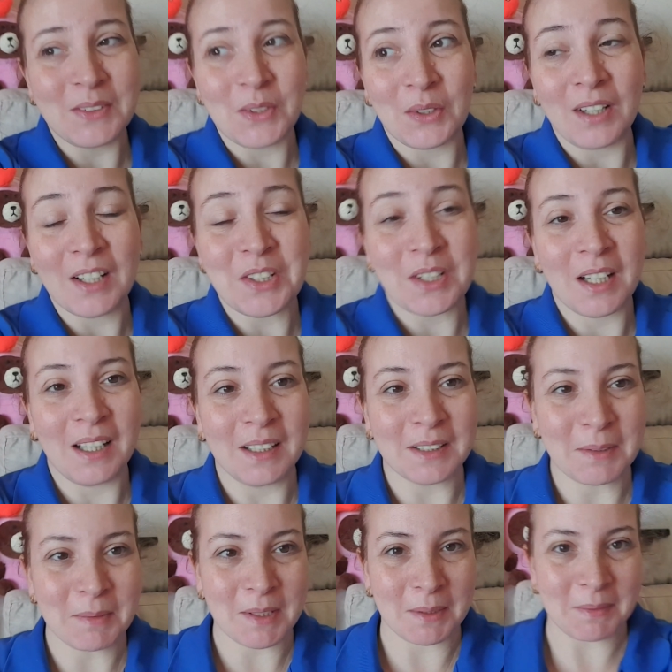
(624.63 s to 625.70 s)
çok aç
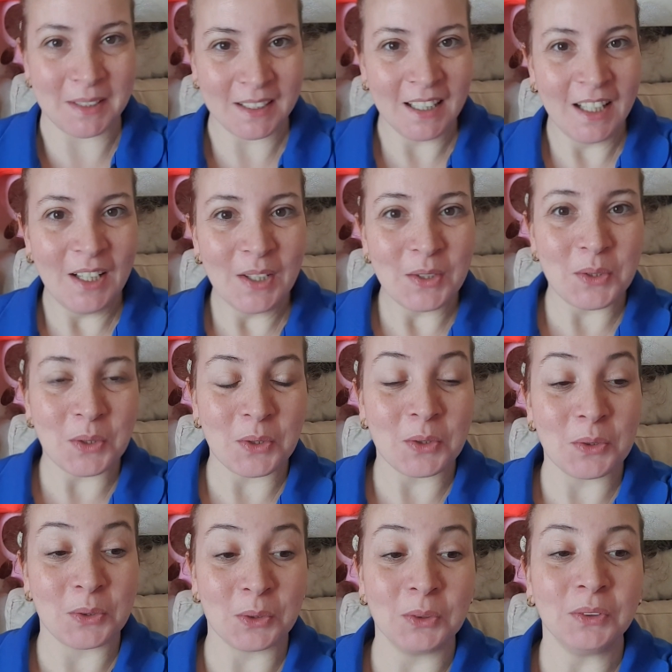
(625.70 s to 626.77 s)
kaldığım zaman, çok
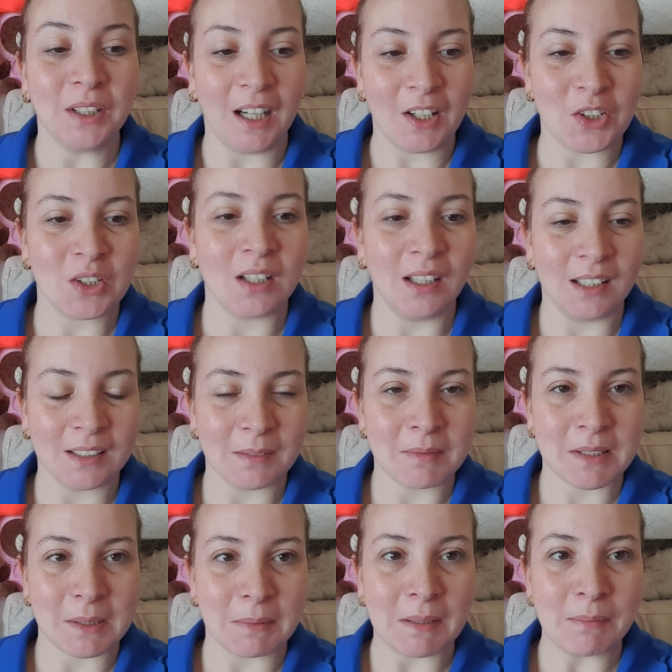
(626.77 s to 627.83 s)
uzun aç kaldığım
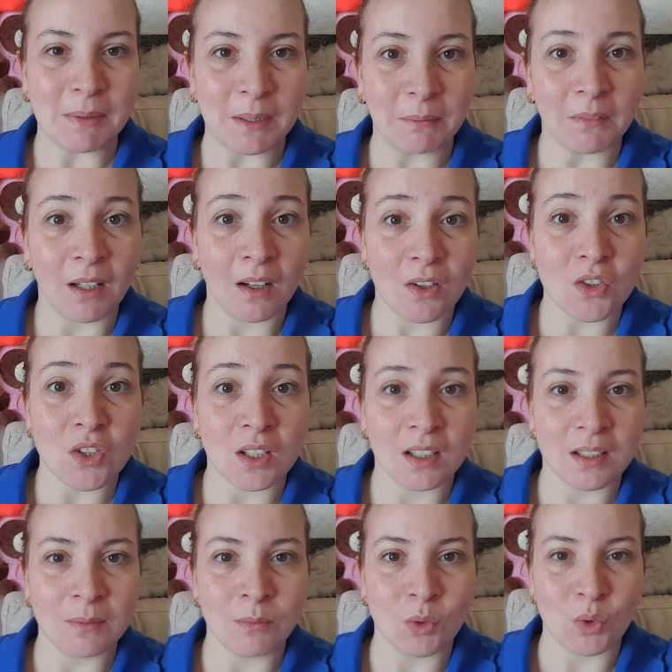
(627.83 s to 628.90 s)
zaman benim kan
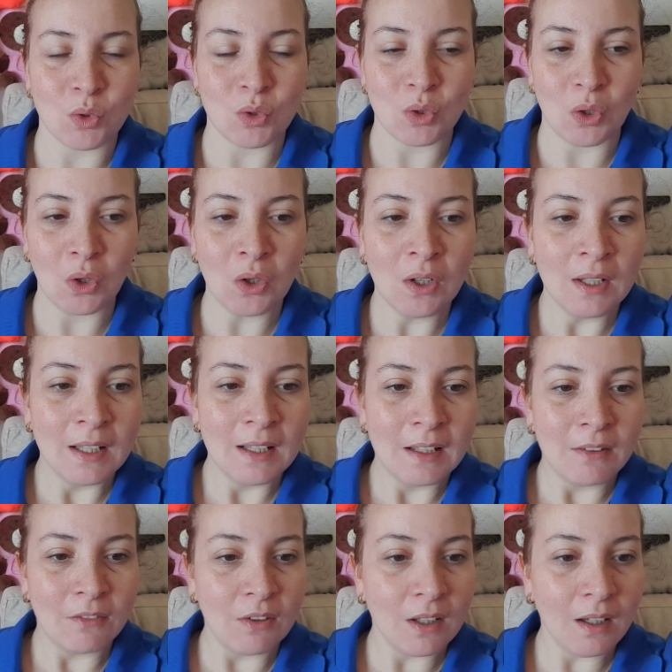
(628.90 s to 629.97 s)
şekerim düşüyor
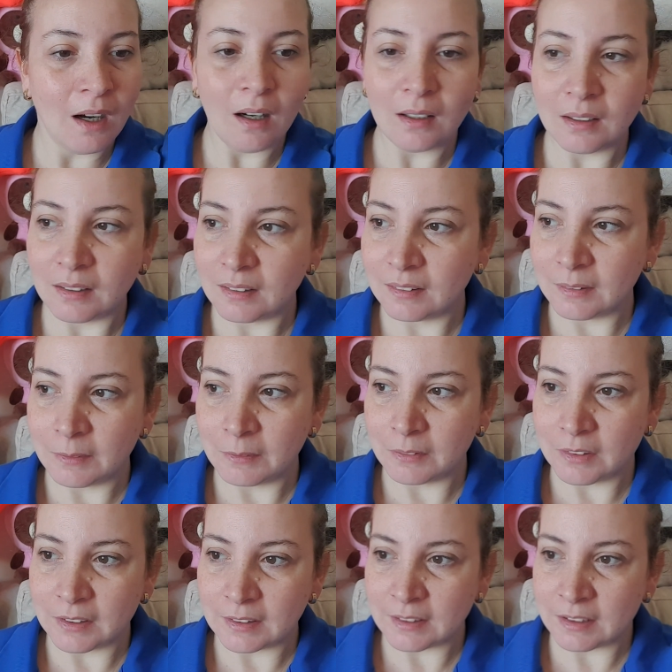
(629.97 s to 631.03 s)
ve e,
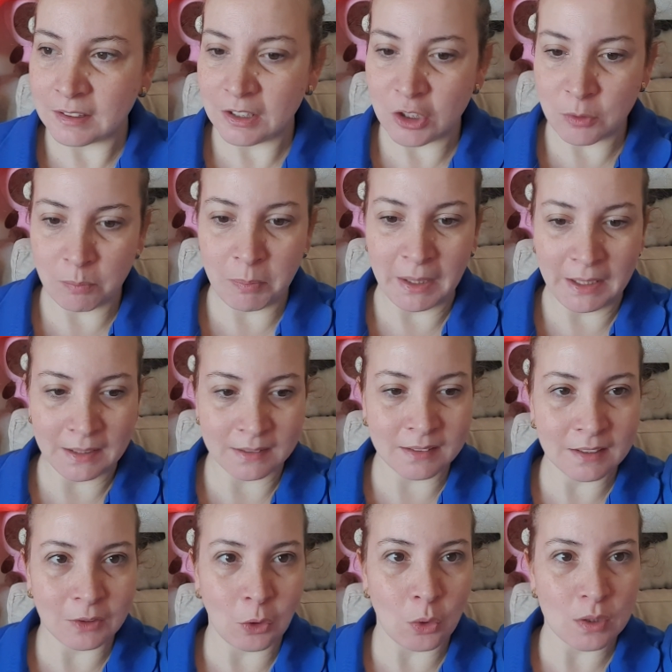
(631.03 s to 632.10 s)
hiç
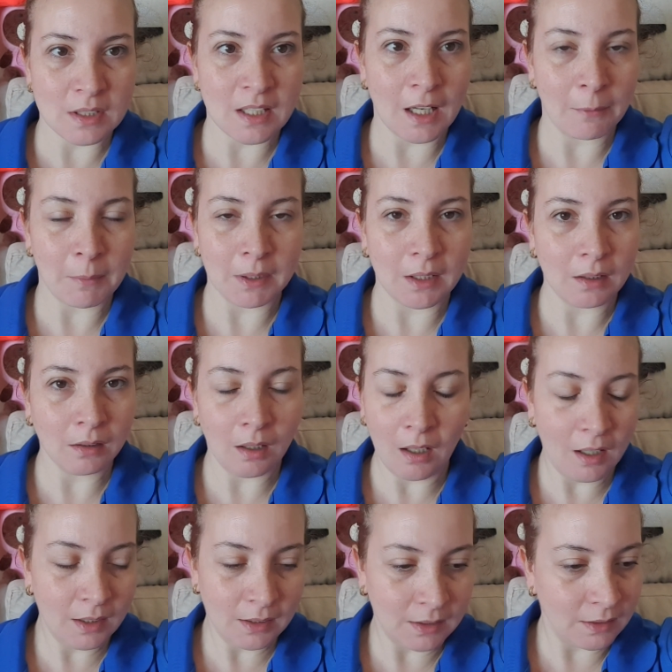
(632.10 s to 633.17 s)
belirti göstermeden
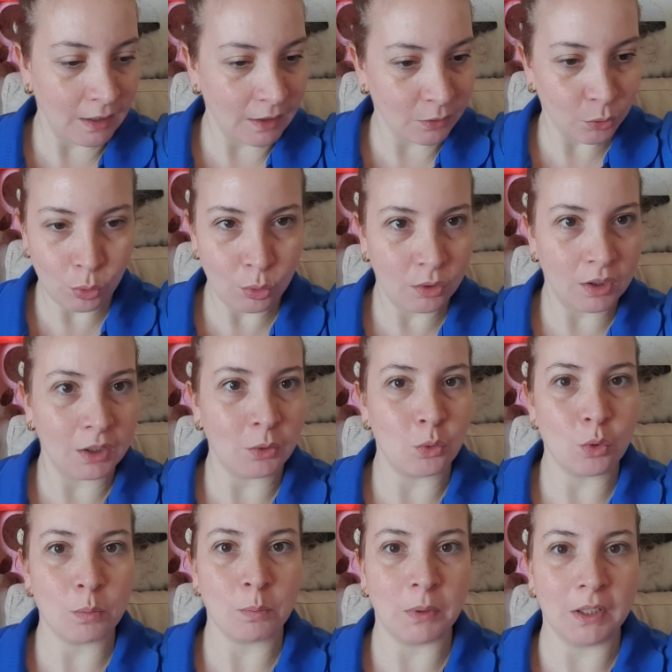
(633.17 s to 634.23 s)
aniden küt diye
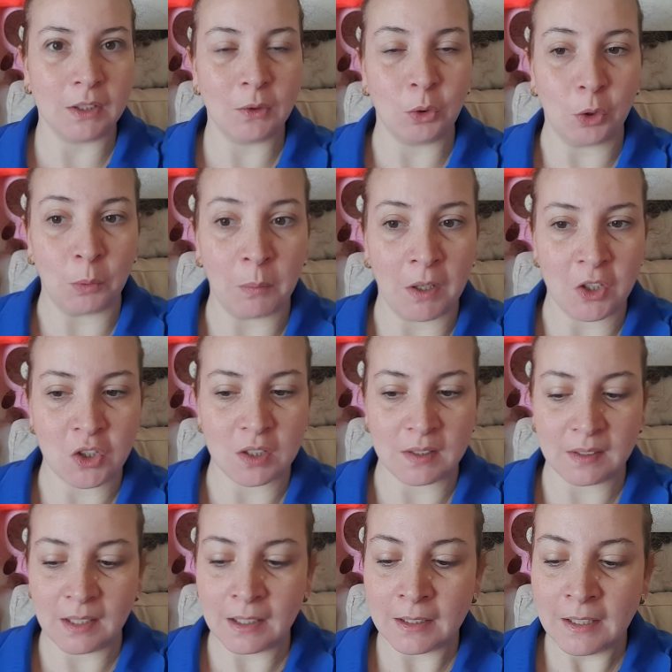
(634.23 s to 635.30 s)
düşüp bayılıyorum
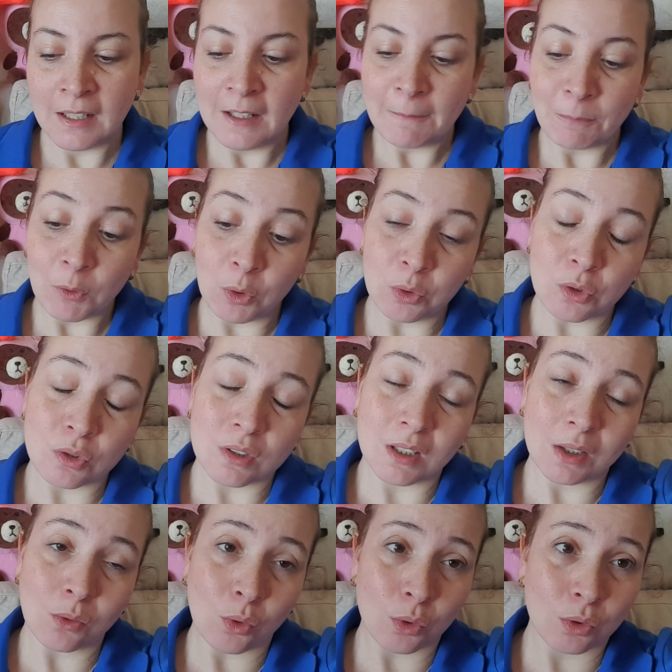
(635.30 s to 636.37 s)
açlıktan. O
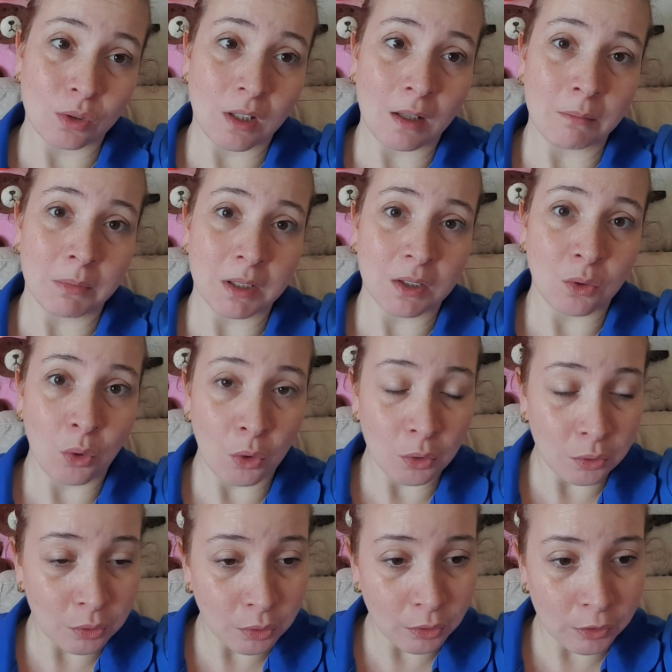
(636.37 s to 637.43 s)
yüzden o günden beri
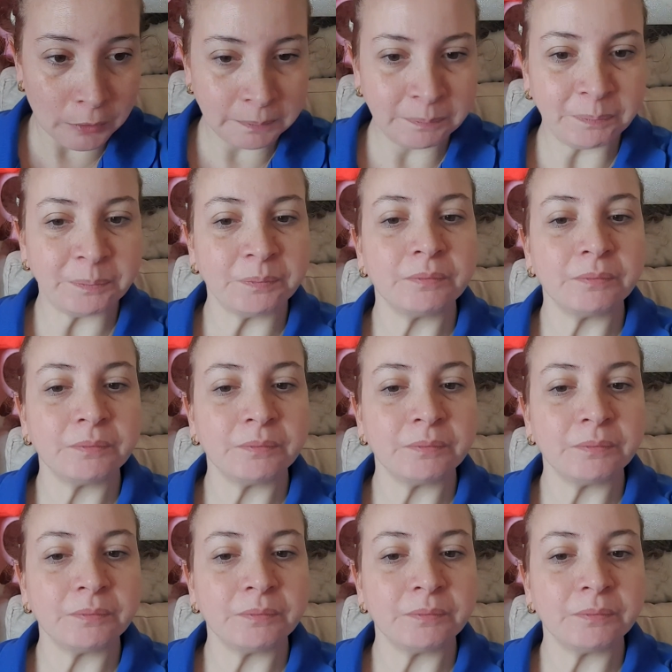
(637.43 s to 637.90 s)
korkuyorum.